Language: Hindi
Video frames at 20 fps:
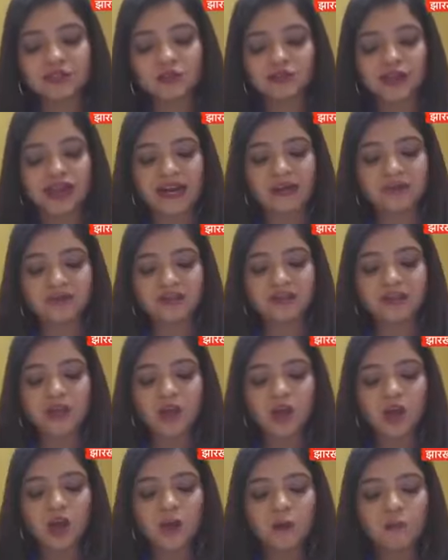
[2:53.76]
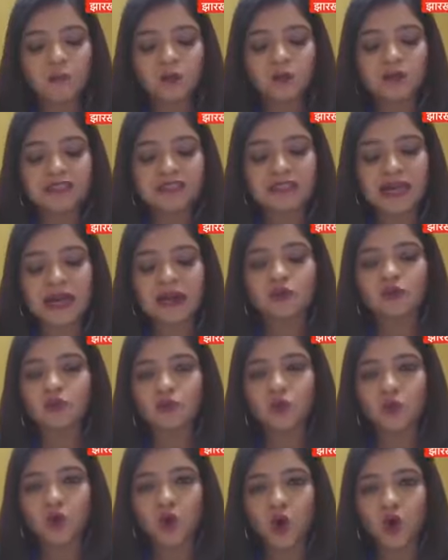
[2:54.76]
सचिव एडविन
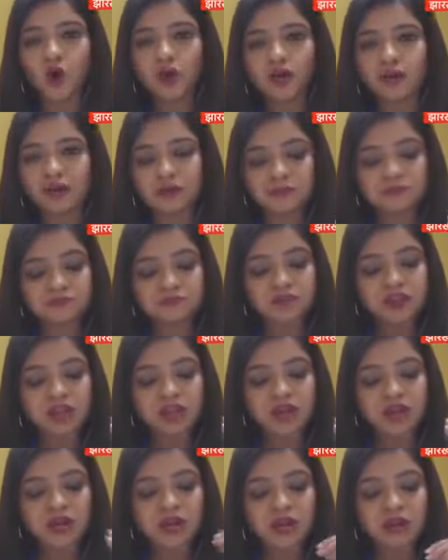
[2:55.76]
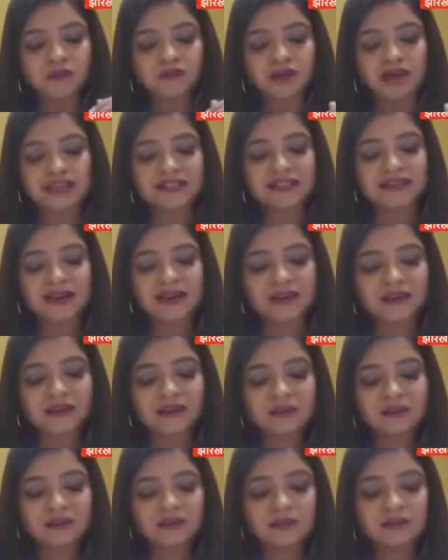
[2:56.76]
मोन्टाकू और
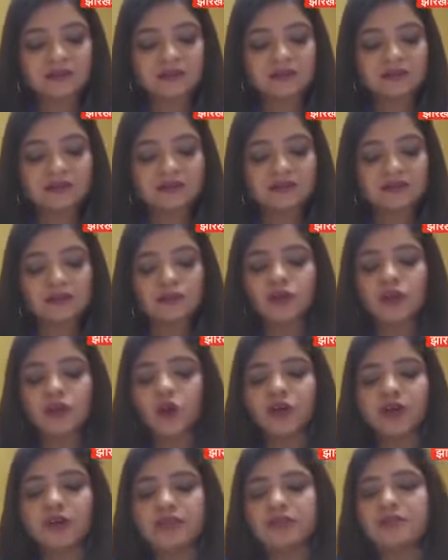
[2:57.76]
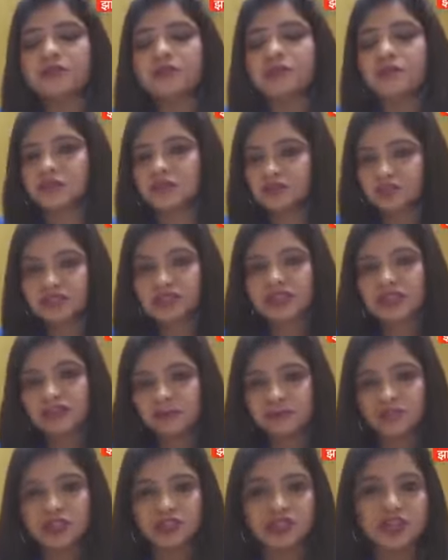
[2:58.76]
वायसराय लॉर्ड जिनकी
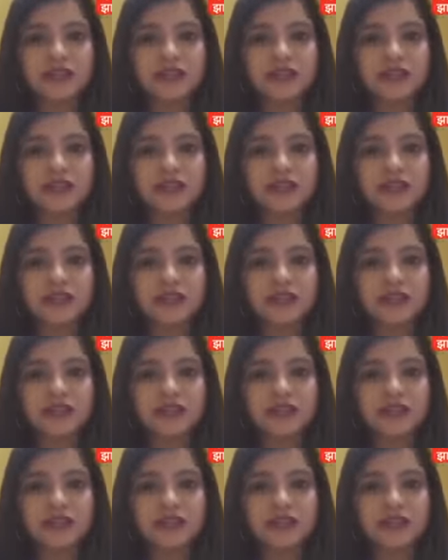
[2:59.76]
हम